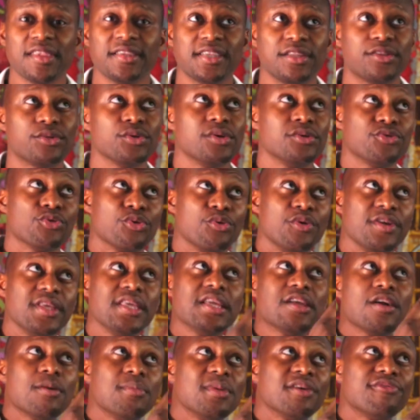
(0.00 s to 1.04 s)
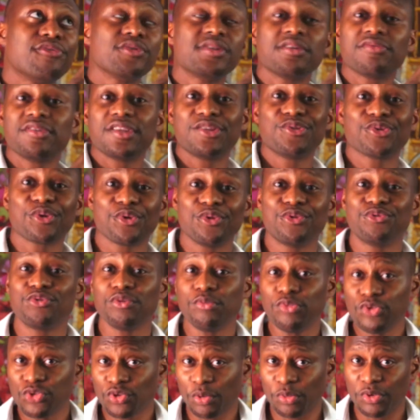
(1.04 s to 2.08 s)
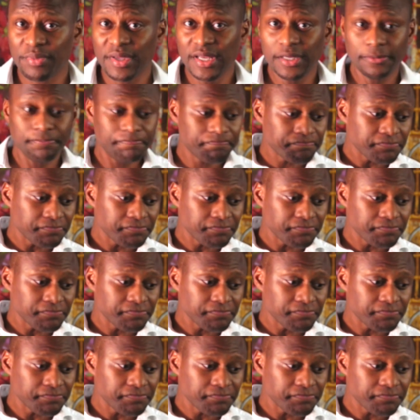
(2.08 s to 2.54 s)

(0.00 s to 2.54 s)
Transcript: C'est sur le i comme info si vous êtes sur YouTube ou sur mobile.